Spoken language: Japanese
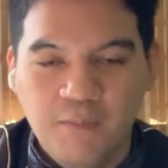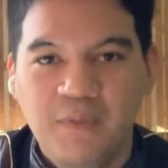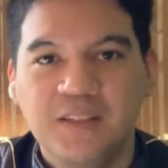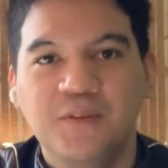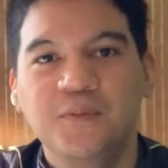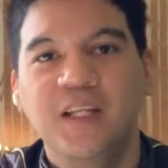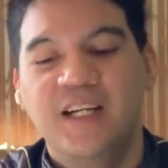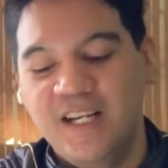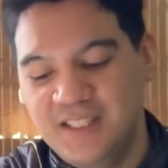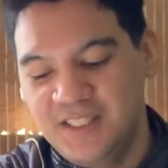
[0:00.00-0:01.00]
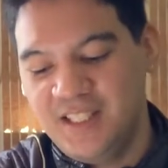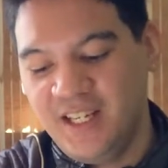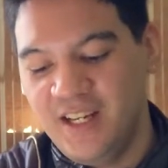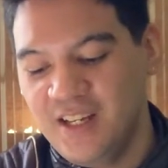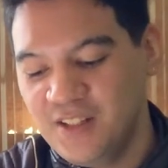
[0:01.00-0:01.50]
まあそんな感じ
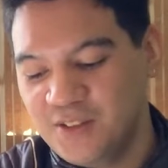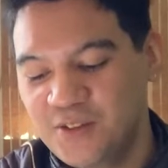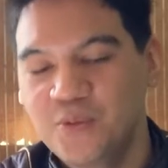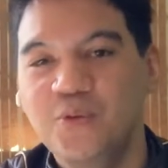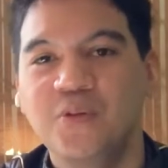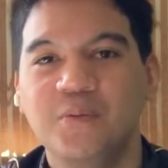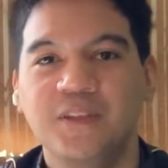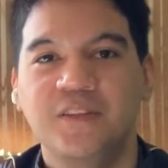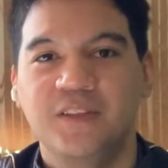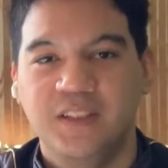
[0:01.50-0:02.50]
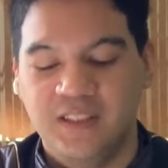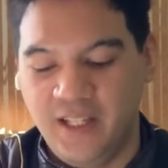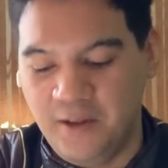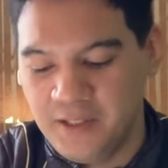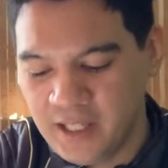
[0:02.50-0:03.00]
ですごく面白いです
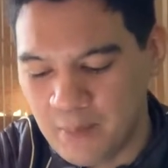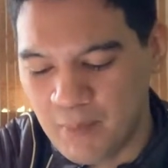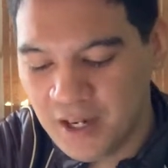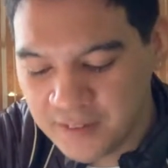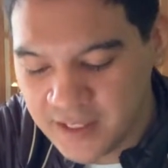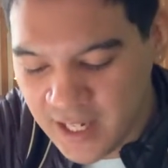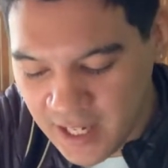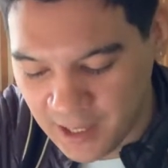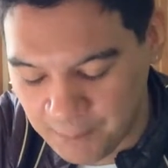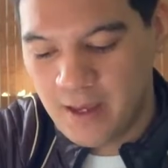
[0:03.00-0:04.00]
ねなんかまるで